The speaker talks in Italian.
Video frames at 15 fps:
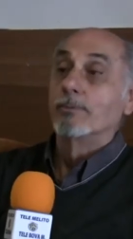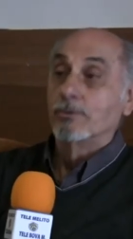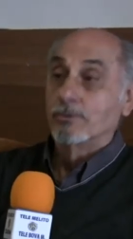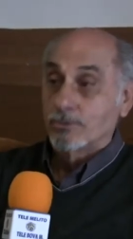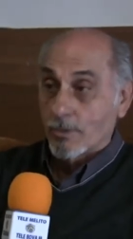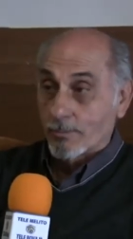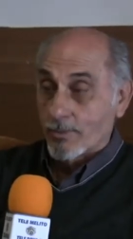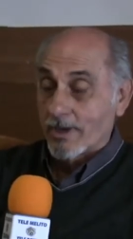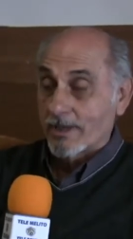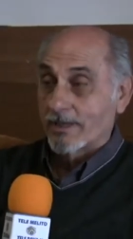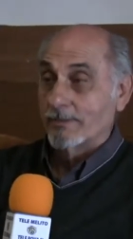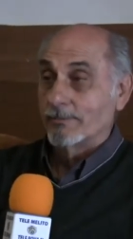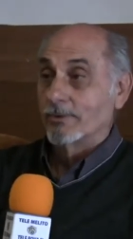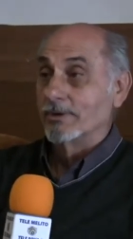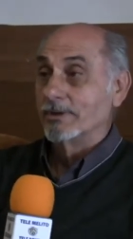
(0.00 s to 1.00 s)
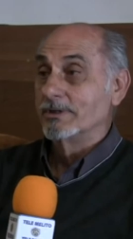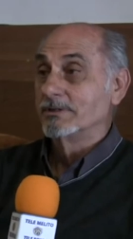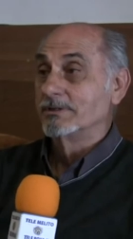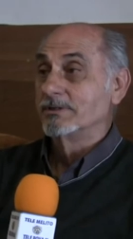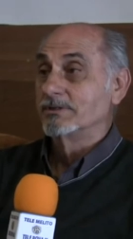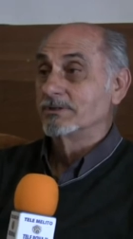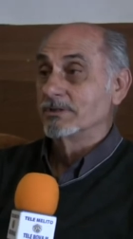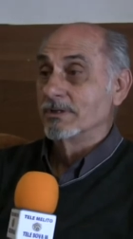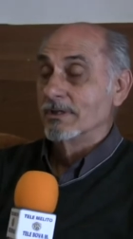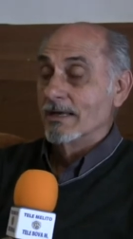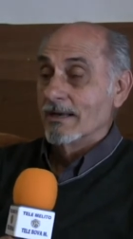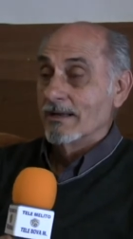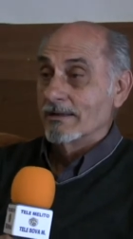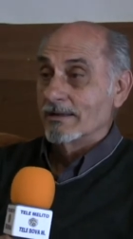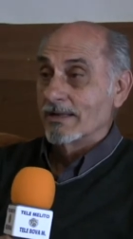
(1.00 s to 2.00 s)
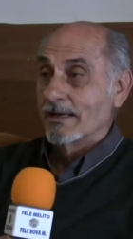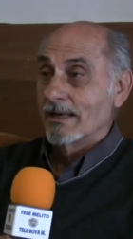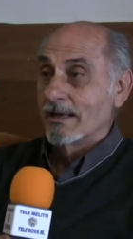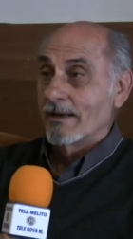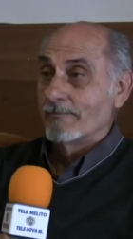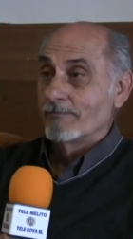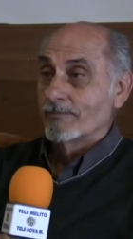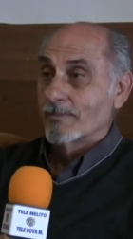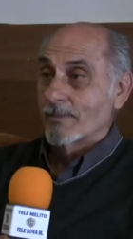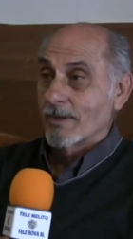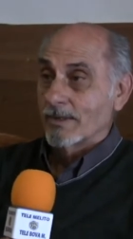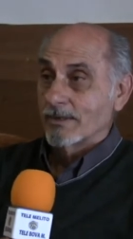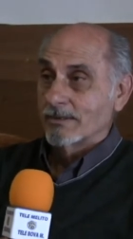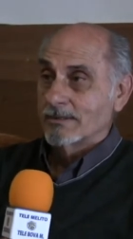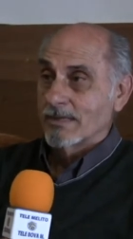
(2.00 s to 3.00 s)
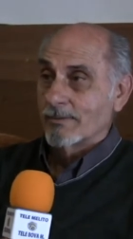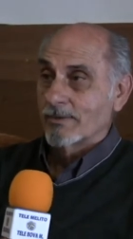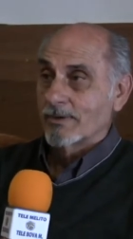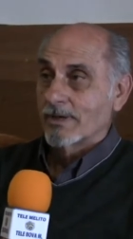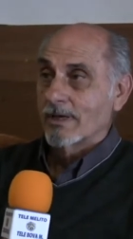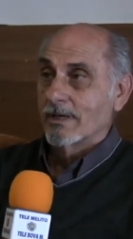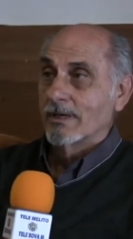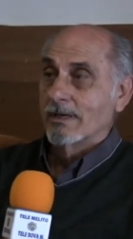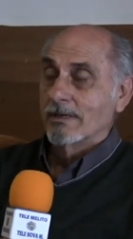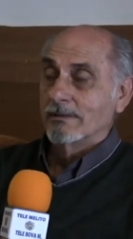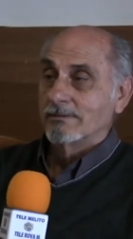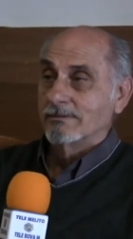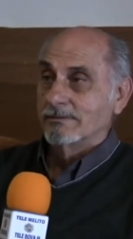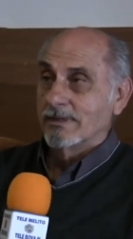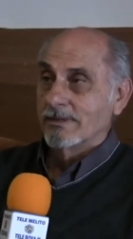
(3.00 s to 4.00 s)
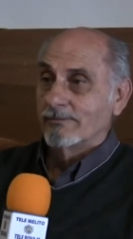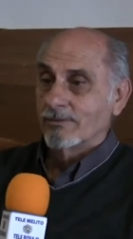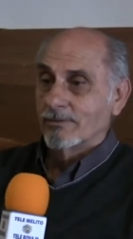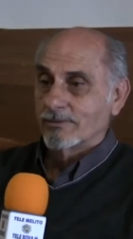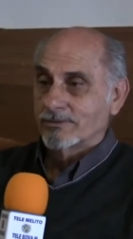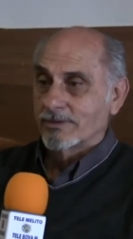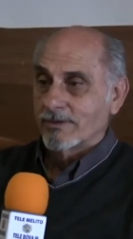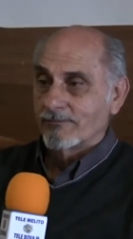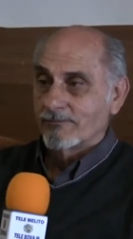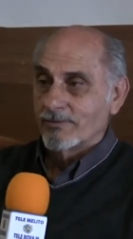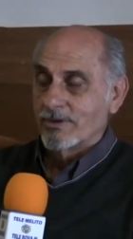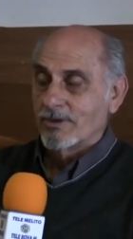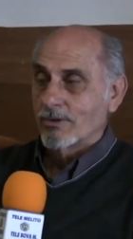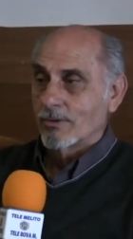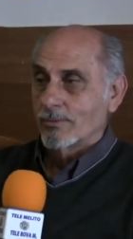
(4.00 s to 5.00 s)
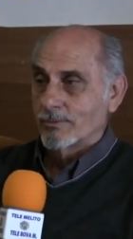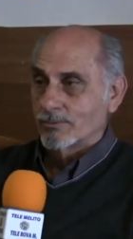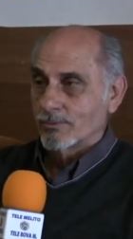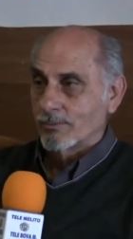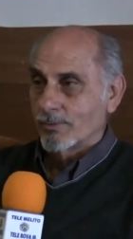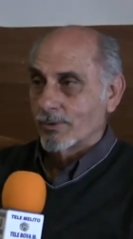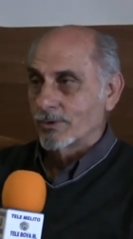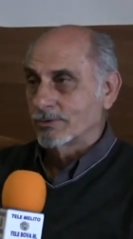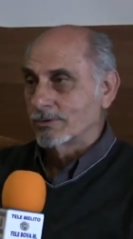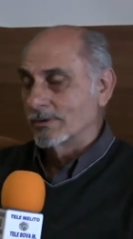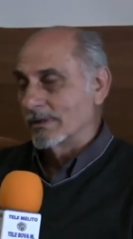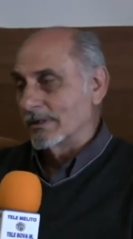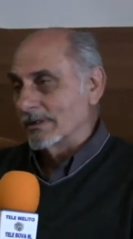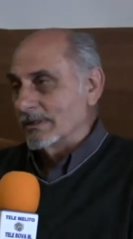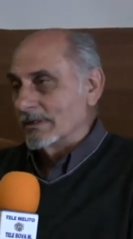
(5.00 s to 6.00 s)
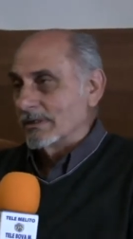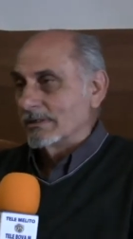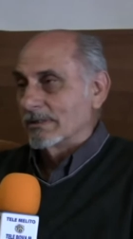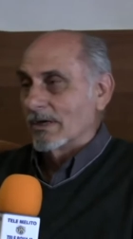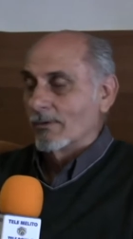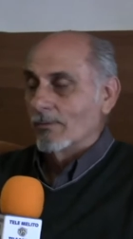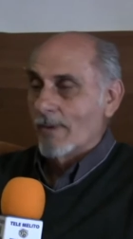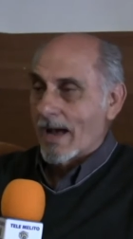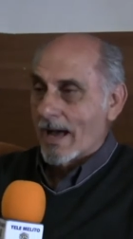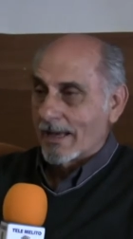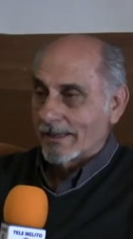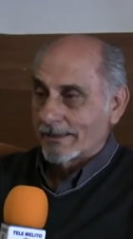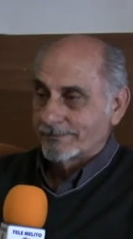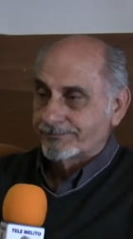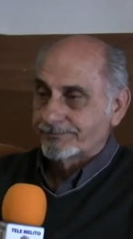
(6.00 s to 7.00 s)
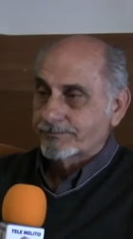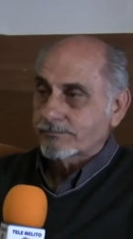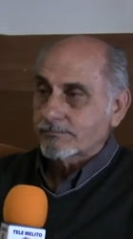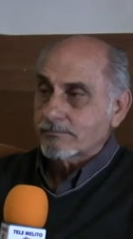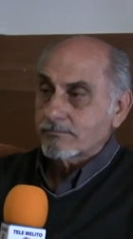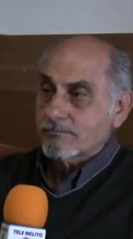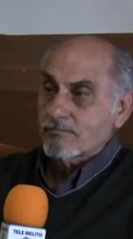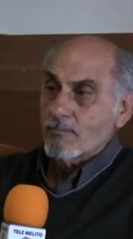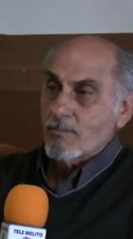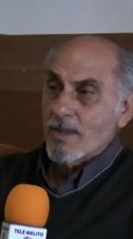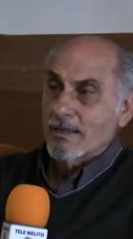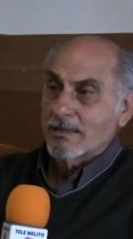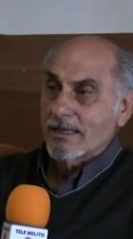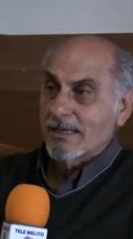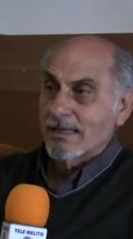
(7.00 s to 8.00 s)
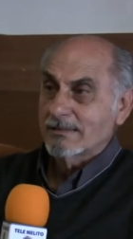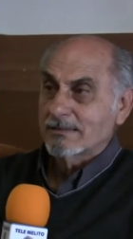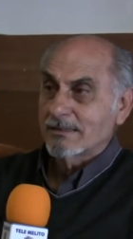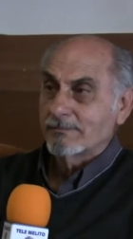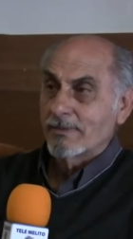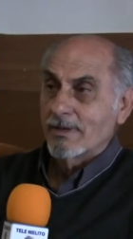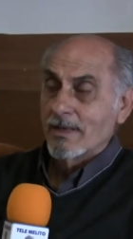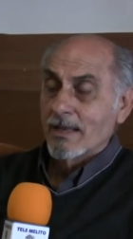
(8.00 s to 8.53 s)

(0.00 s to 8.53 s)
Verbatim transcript: purtroppo anche politici della, eh, diciamo, che devono servire come supporto della dignità umana, Dall'altra,